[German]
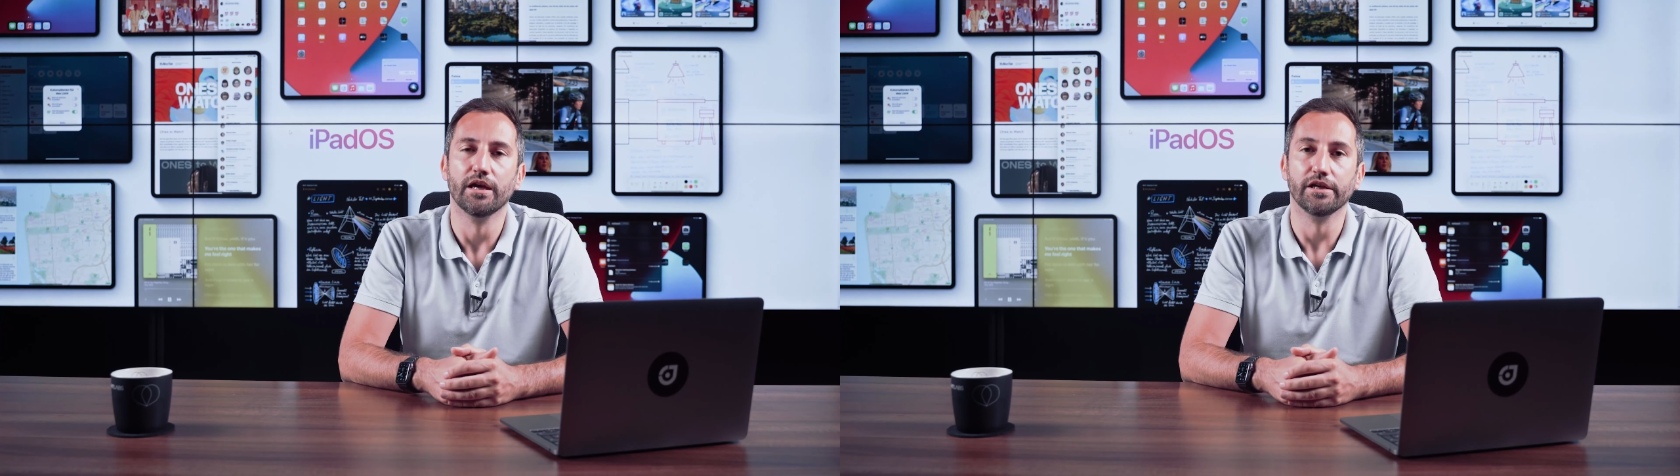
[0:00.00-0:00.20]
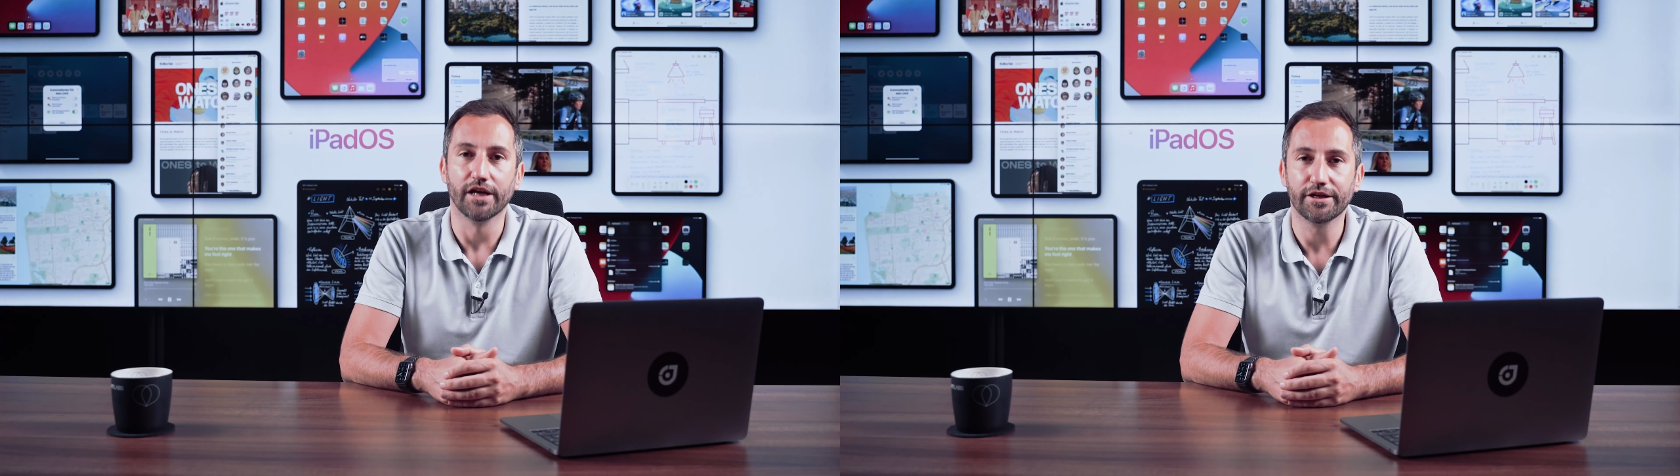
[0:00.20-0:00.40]

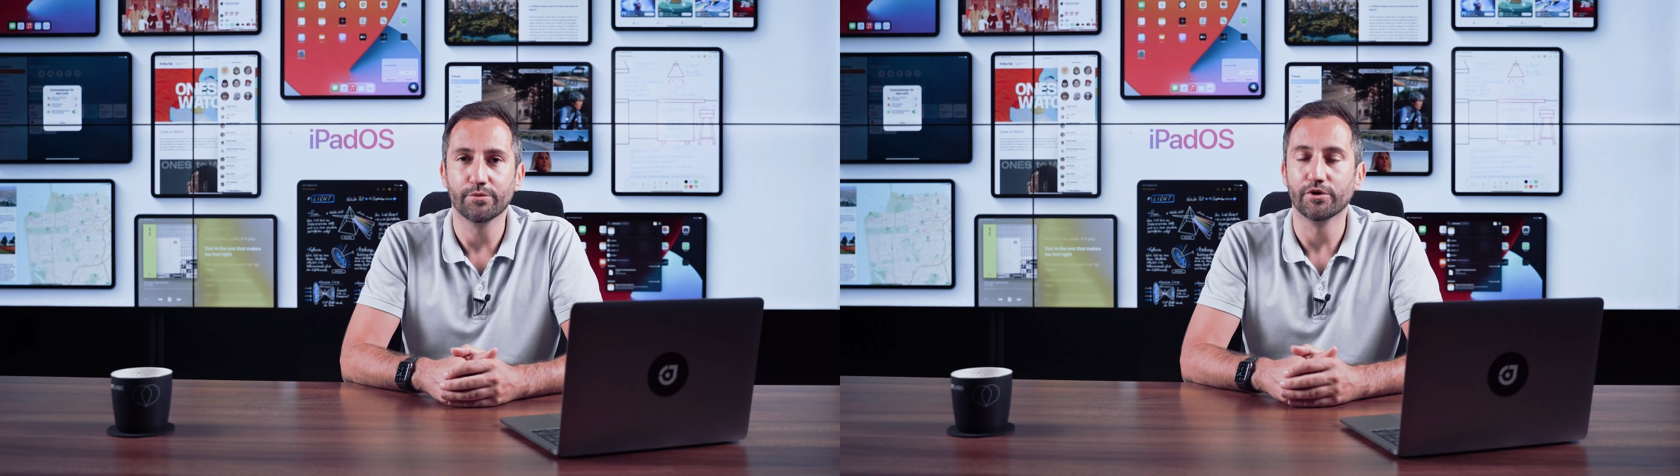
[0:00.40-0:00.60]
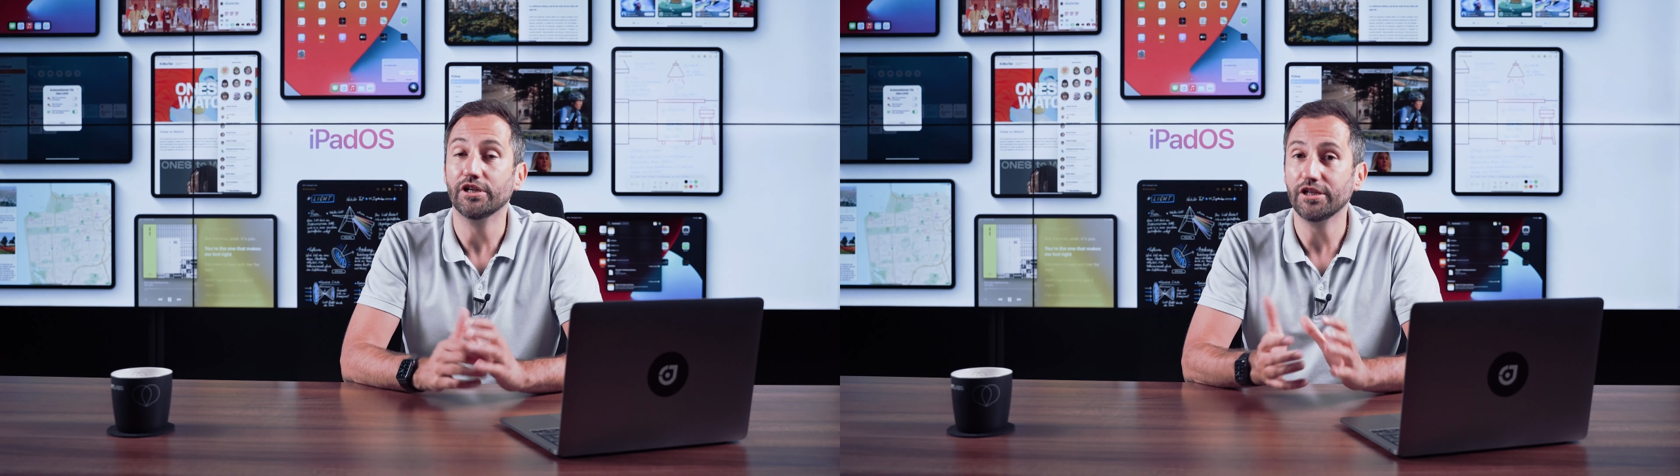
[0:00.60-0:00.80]
Ich hatte
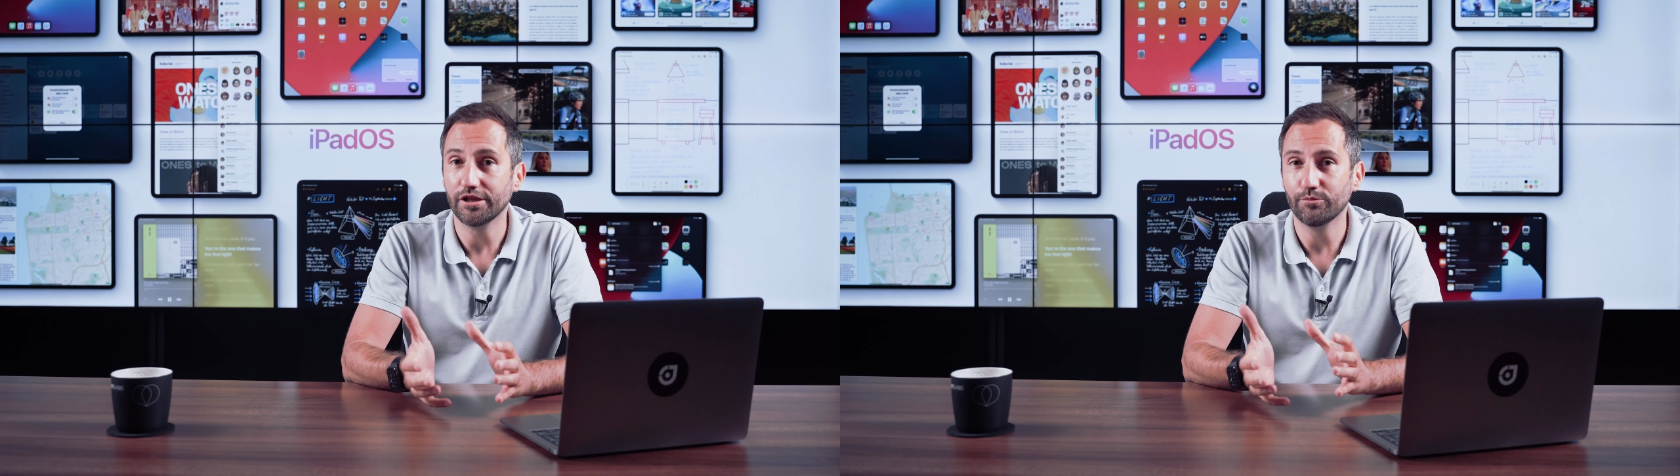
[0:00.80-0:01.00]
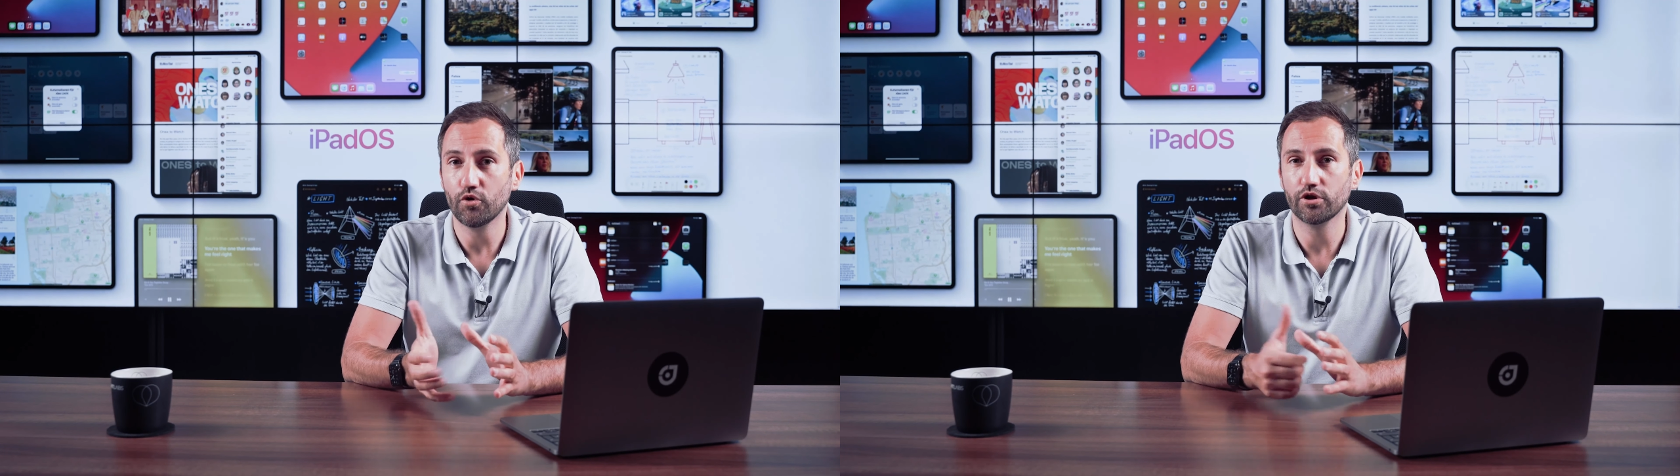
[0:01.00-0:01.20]
aber
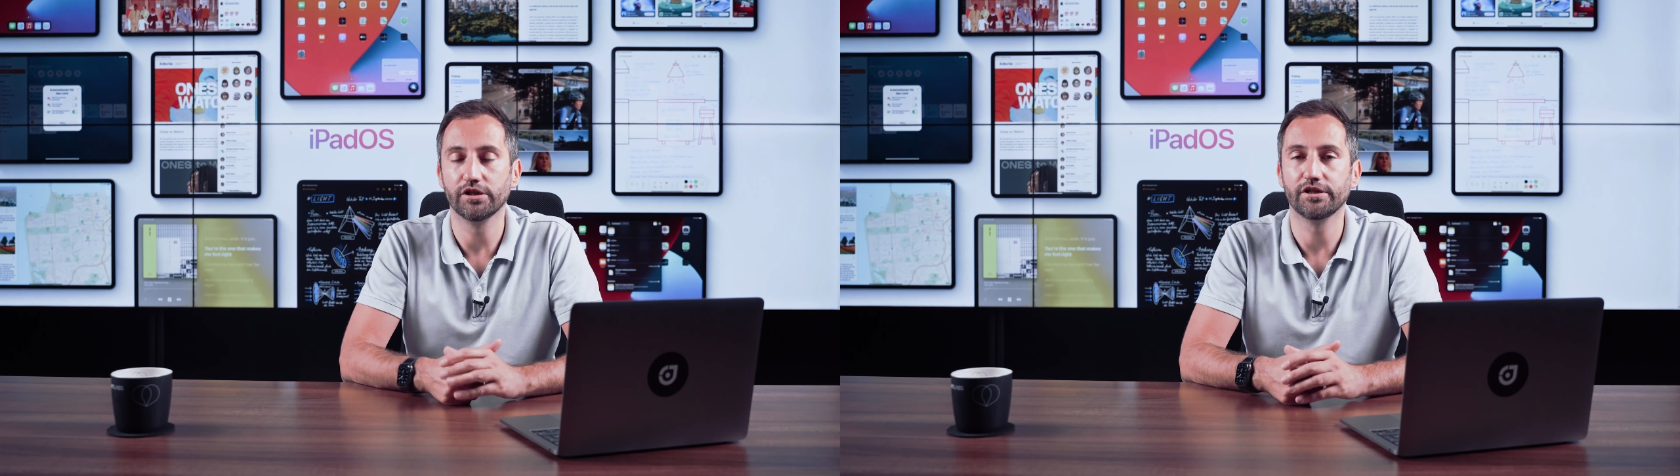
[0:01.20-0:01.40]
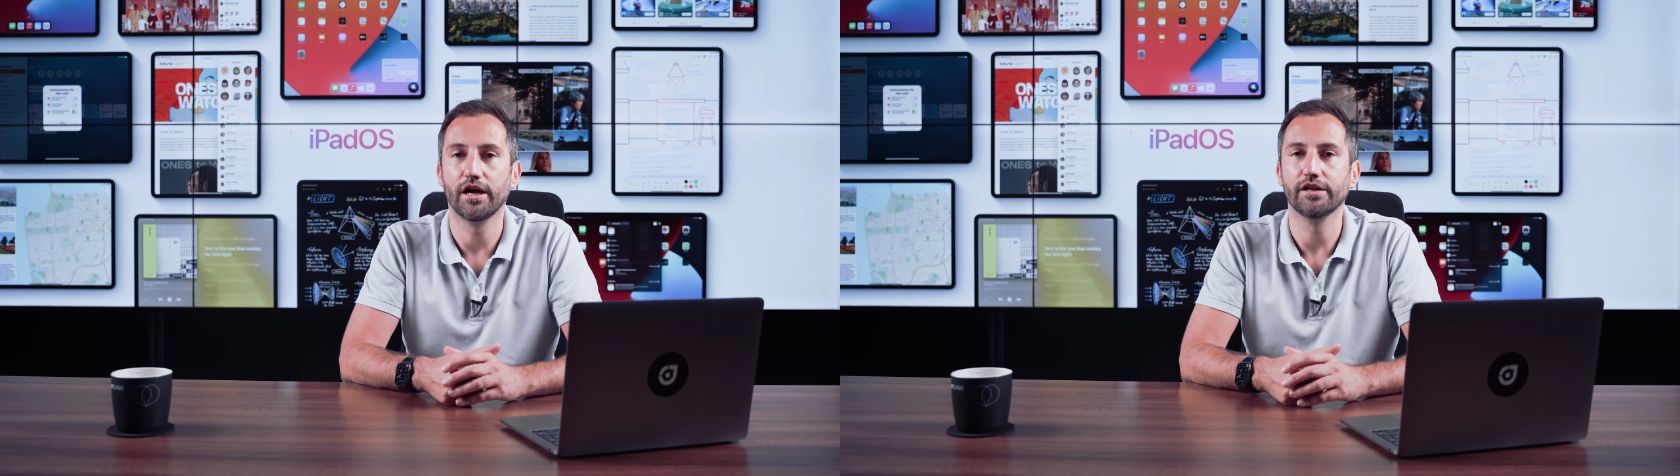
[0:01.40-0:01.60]
nicht die
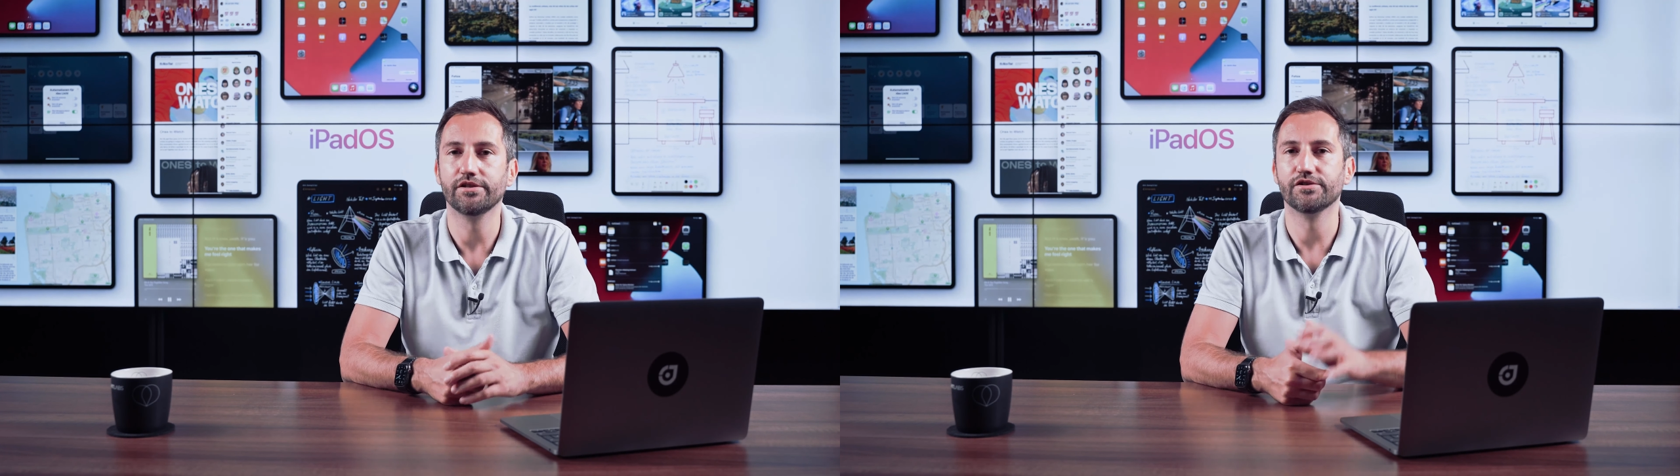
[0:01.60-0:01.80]
Möglichkeit,